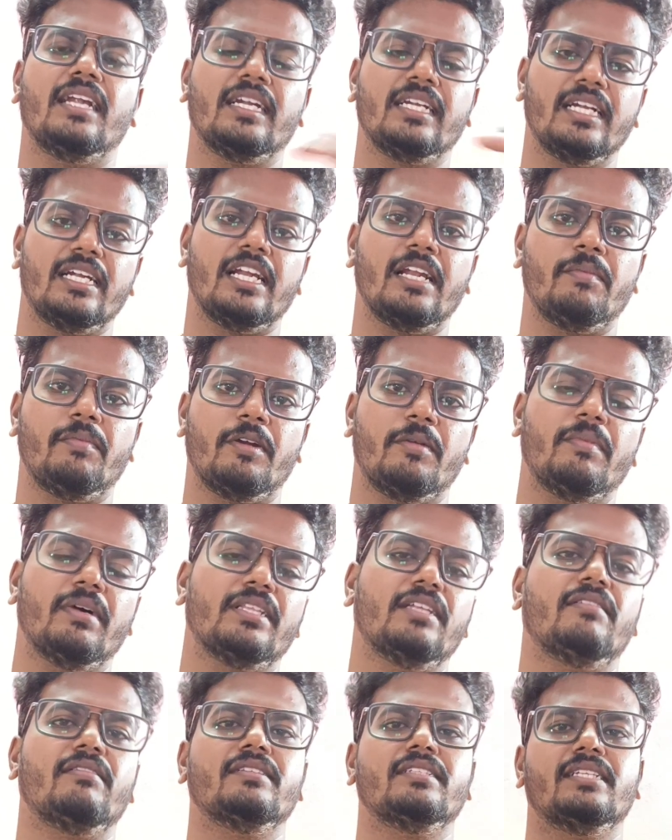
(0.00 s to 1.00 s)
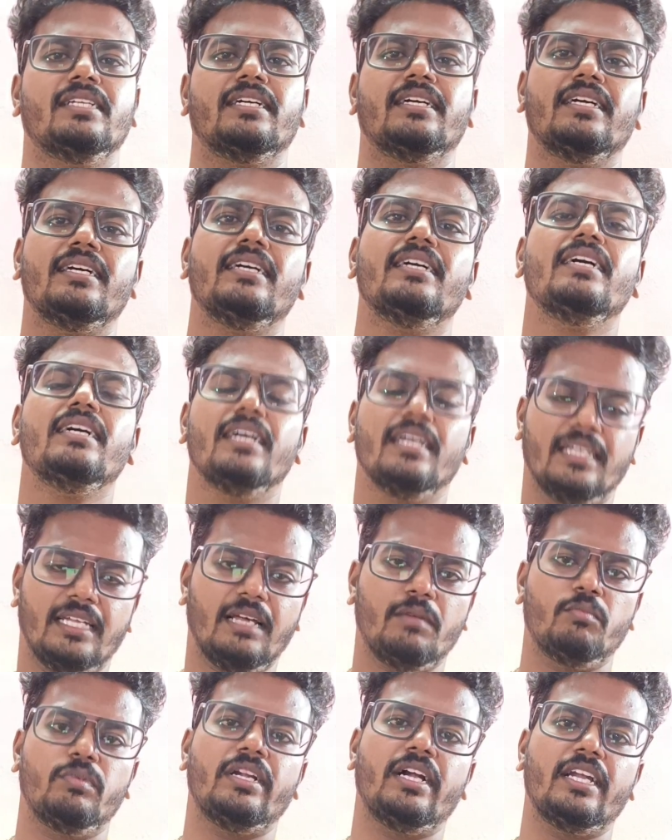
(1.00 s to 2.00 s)
என்டர்டெயின்மெண்ட் படமாக தான் வந்திருக்கு
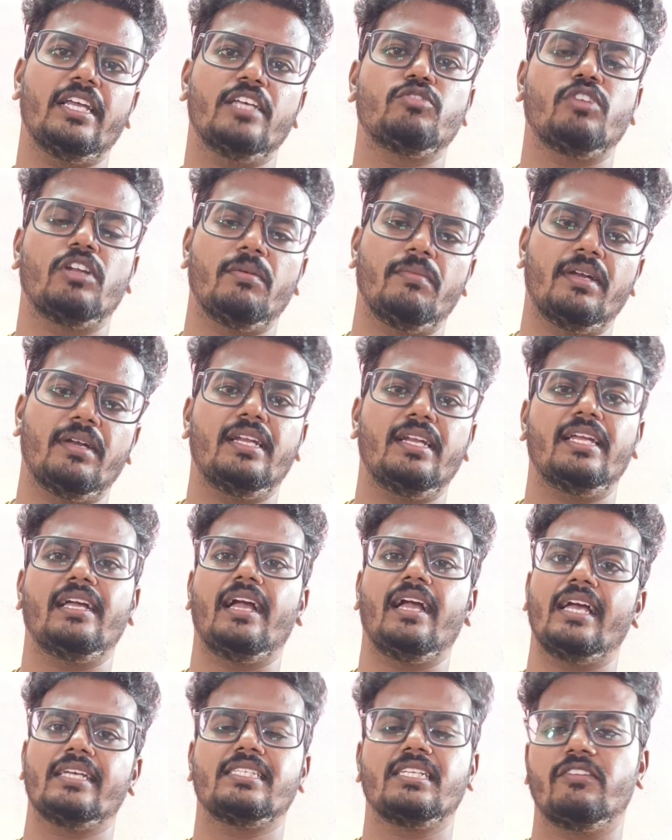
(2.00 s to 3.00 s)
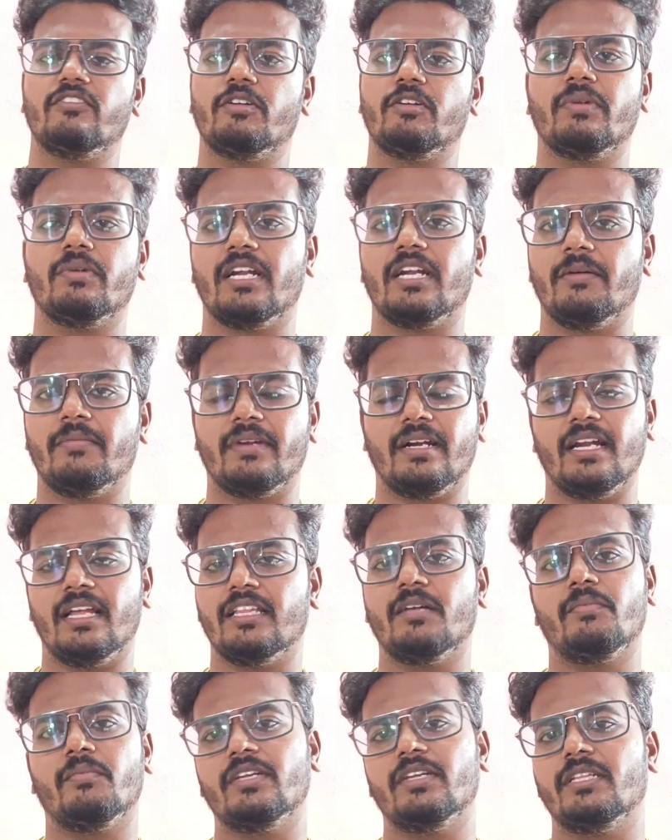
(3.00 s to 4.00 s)
நான் முன்னாடியே சொன்ன மாதிரி நீங்கள் ஆக்ஷன் விரும்புகிற நபர்களாக
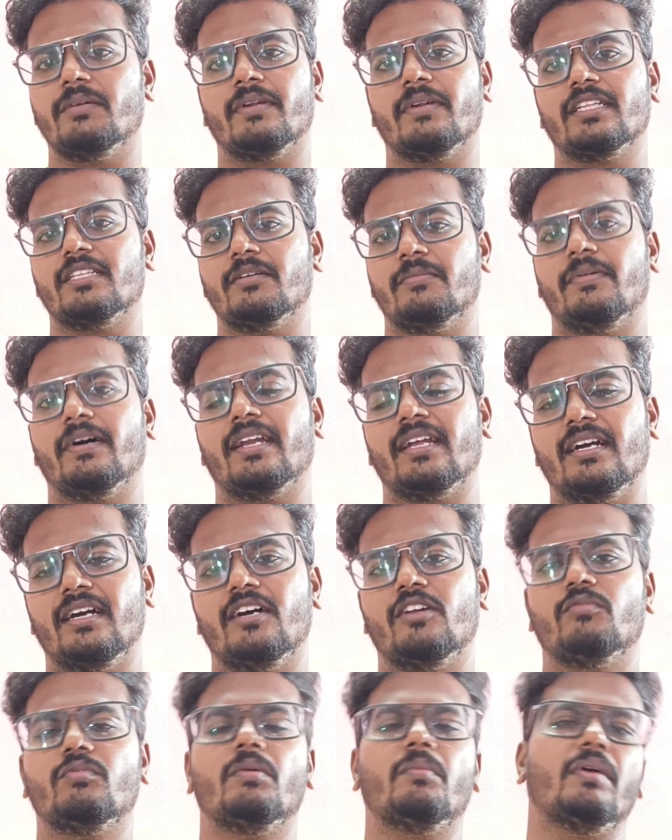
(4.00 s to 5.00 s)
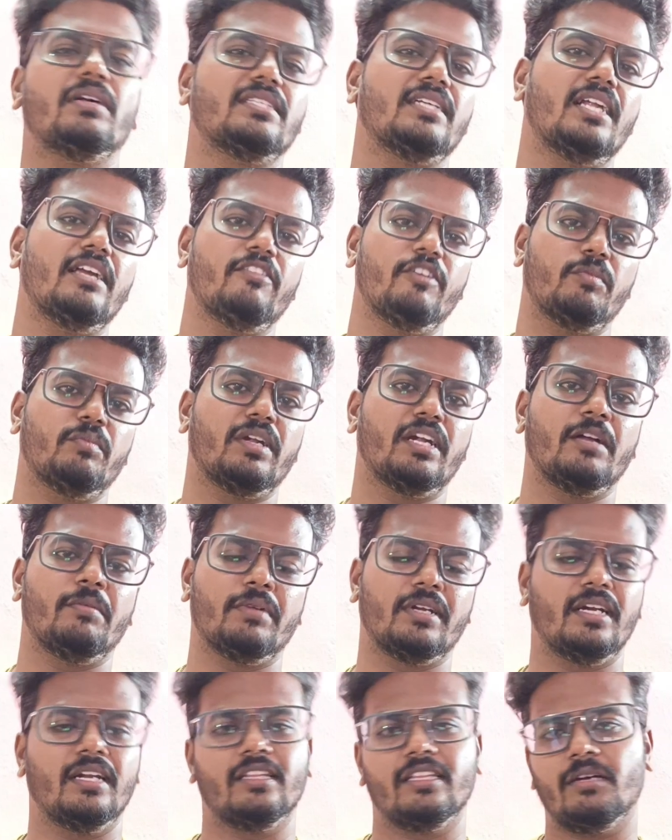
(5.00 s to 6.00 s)
இருந்தால் போய் இந்த படத்தை பாருங்கள் ரொம்ப மசாலா விரும்புகிற
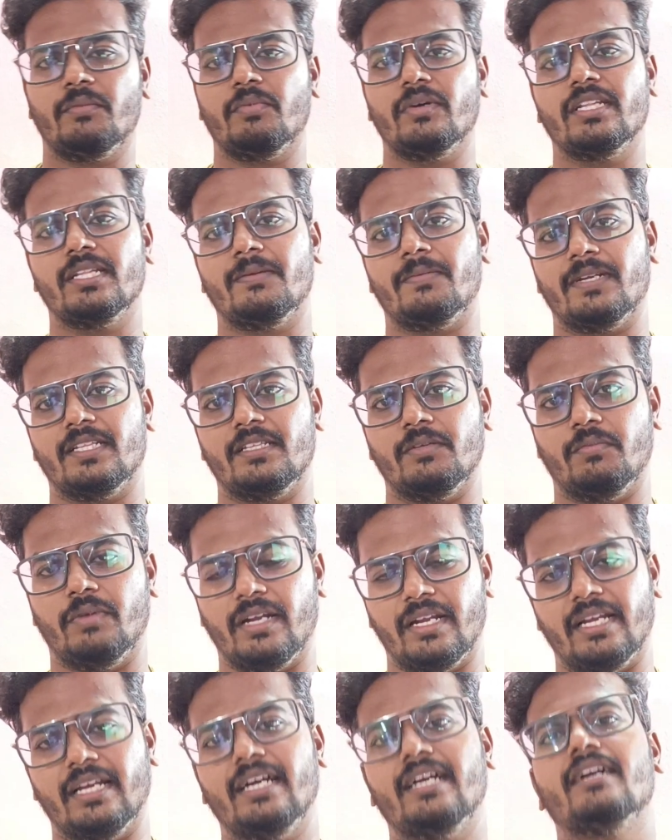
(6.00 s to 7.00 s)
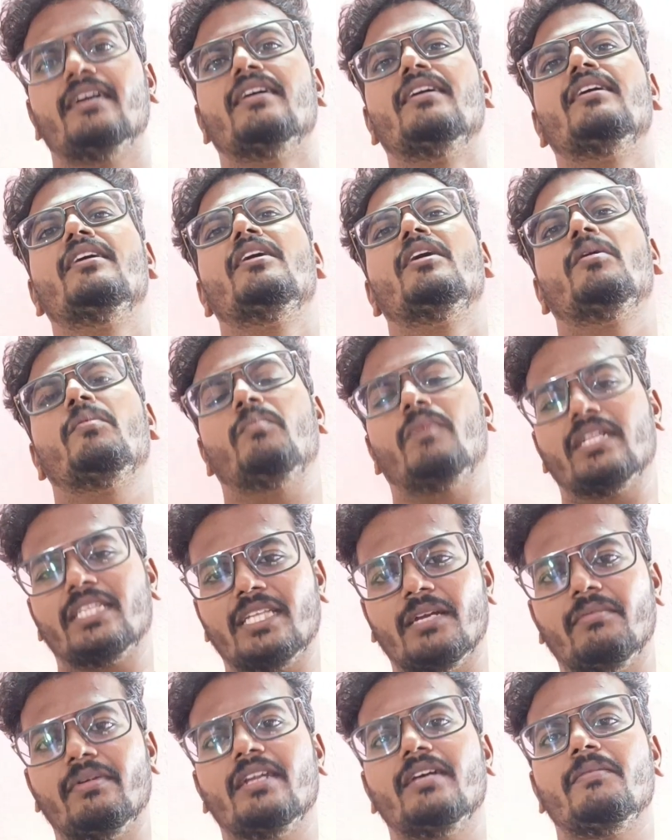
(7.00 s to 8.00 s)
நபர்கள் இருந்தால் போய் இந்த படத்தை பாருங்கள்
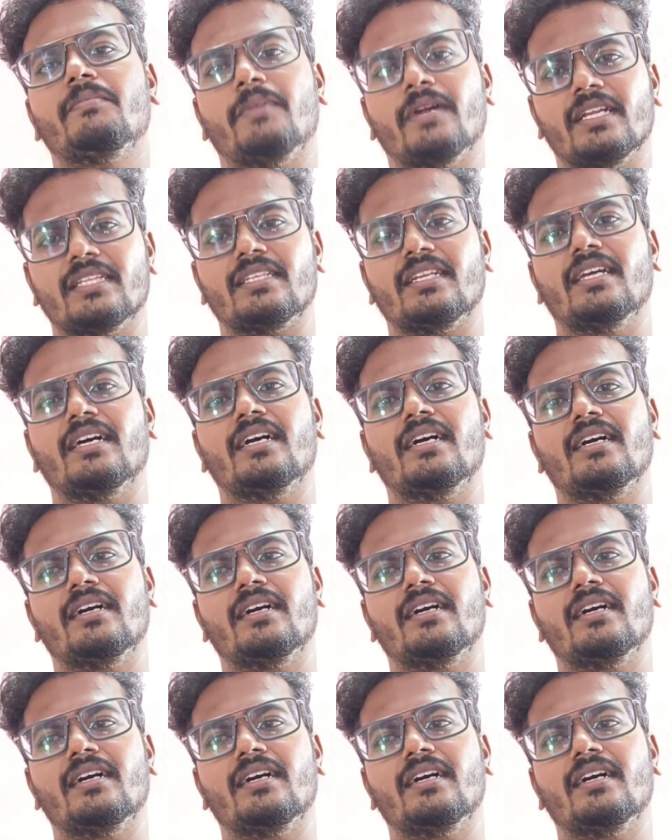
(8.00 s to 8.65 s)
மற்றபடி படத்தில்